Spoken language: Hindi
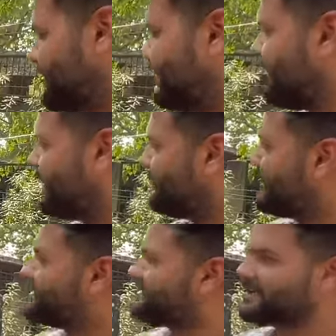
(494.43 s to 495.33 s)
है
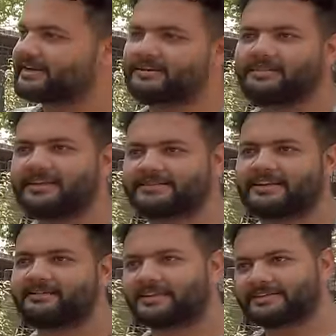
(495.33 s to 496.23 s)
बैजिंग सारी हमने एस
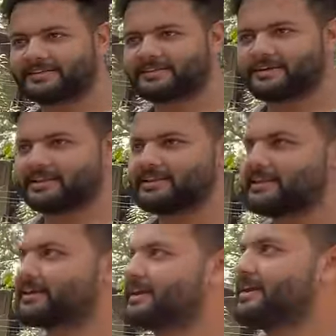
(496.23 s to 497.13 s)
इलेवन की इसके अंदर डाल दी
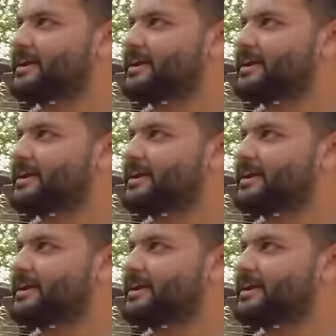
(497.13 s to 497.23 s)
है